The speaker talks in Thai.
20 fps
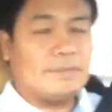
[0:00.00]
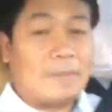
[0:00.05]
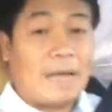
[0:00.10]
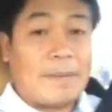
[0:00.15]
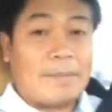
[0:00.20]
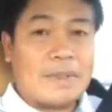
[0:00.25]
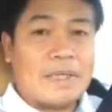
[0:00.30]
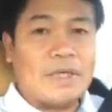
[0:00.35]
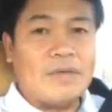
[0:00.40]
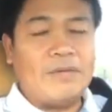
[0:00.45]

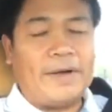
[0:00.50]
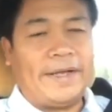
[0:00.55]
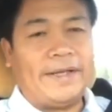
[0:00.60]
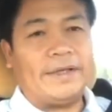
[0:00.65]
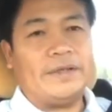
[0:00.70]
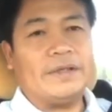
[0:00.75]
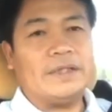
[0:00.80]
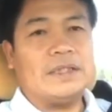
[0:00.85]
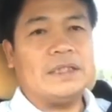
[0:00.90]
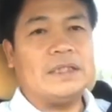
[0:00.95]
ภาพเคลื่อนไหว
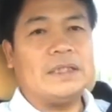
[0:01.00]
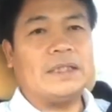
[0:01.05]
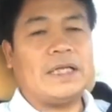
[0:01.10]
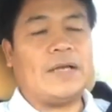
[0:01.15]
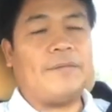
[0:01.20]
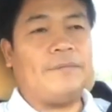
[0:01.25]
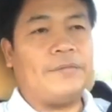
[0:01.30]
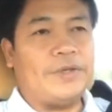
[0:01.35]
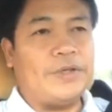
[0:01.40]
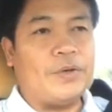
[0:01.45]
ก็คือเท
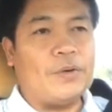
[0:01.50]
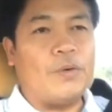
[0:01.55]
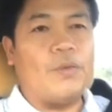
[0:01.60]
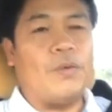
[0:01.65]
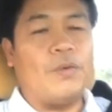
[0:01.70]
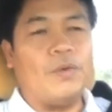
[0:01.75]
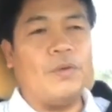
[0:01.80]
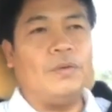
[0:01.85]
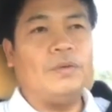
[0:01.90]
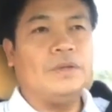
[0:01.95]
ปวิดีโอ
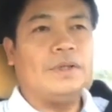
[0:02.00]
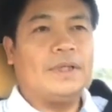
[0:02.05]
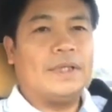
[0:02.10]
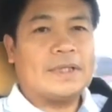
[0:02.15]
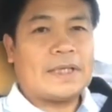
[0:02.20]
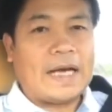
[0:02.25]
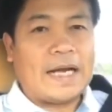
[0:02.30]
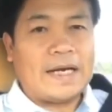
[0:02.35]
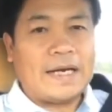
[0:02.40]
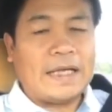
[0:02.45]

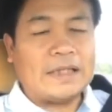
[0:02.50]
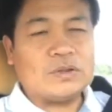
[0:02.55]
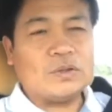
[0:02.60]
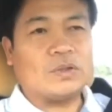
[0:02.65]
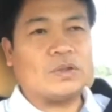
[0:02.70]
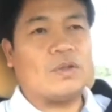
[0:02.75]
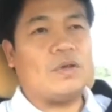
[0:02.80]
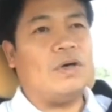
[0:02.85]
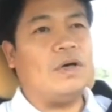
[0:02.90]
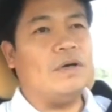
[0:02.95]
การไลฟ์ส
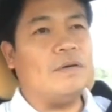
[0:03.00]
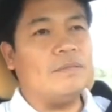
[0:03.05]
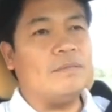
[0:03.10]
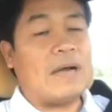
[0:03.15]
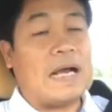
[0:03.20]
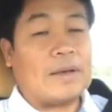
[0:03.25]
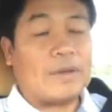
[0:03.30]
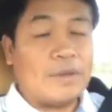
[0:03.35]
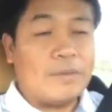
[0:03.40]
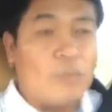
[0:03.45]
ดของ
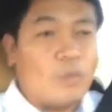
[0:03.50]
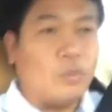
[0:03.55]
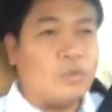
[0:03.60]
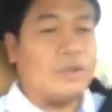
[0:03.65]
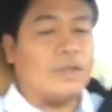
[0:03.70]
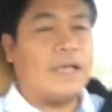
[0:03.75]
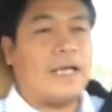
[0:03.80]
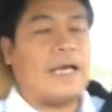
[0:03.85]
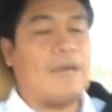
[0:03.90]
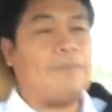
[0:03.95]
มาร์คฮิวบูล
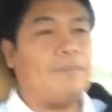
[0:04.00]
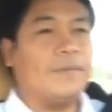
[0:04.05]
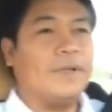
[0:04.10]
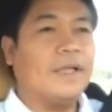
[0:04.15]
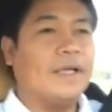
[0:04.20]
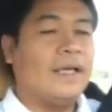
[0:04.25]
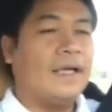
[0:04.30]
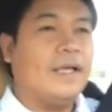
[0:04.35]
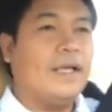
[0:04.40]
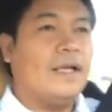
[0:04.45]
นะครับ
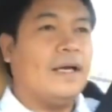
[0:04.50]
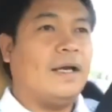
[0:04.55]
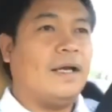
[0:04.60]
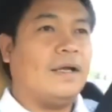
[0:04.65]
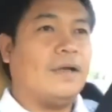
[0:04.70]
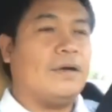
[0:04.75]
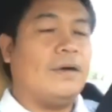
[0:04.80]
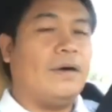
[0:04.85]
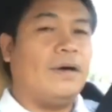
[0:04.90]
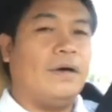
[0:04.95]

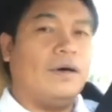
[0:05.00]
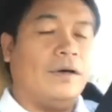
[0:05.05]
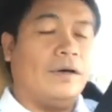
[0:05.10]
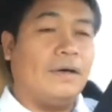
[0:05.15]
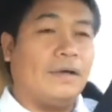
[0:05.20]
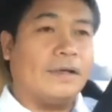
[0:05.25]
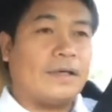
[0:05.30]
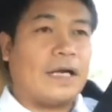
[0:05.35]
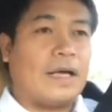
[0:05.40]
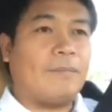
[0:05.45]
และก็
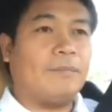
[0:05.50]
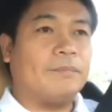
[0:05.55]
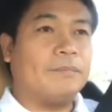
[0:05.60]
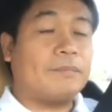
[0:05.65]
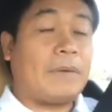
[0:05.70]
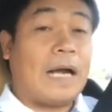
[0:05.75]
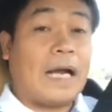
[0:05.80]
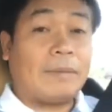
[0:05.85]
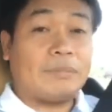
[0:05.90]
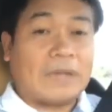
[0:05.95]

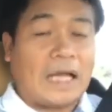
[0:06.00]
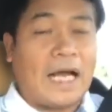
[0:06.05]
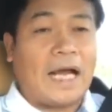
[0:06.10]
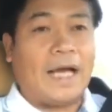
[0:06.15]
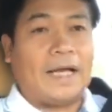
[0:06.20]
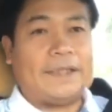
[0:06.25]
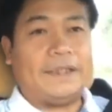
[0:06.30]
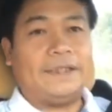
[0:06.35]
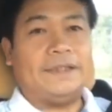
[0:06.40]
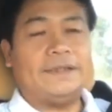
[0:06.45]
นำภาพ
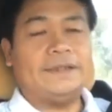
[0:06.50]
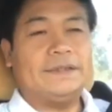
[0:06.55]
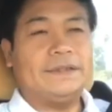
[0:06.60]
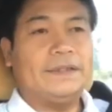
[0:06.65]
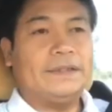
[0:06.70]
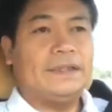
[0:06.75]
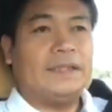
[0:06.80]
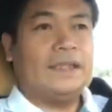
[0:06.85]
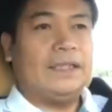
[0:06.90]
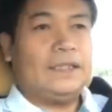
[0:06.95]
ถ่าย
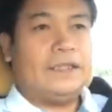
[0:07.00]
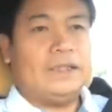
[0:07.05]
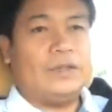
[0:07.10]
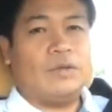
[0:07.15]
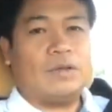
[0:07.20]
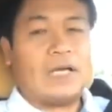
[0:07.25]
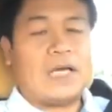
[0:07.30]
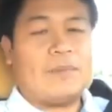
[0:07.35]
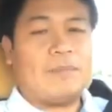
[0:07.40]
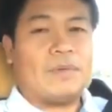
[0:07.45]

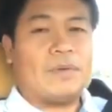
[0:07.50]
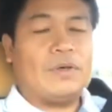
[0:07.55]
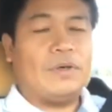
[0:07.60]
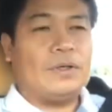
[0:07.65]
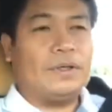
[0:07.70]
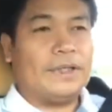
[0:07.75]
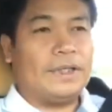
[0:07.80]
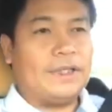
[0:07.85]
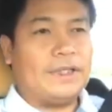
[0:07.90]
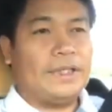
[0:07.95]
เกี่ยวกับก
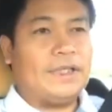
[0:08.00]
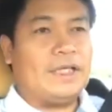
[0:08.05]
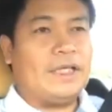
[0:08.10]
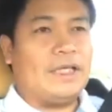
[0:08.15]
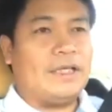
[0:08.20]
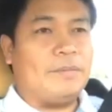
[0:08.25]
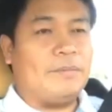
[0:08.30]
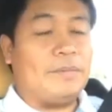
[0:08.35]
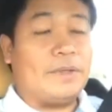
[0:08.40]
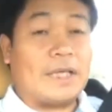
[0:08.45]
รณีที่
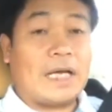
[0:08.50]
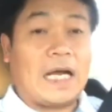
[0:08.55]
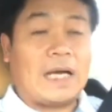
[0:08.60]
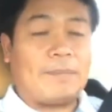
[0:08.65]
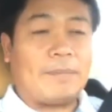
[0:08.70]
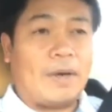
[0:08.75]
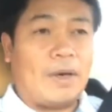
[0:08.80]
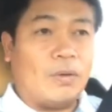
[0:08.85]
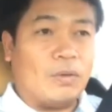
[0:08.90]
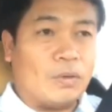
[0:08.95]
มีการ
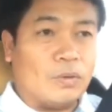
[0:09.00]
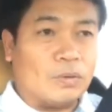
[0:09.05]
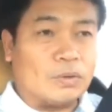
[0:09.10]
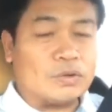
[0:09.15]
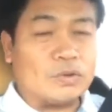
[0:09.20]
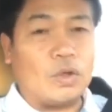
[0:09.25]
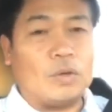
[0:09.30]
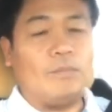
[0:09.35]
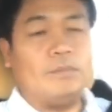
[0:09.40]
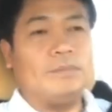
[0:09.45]
เผาโลง
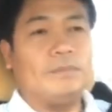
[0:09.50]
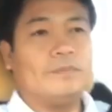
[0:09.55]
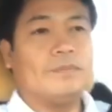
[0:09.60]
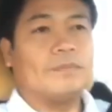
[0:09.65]
ศพ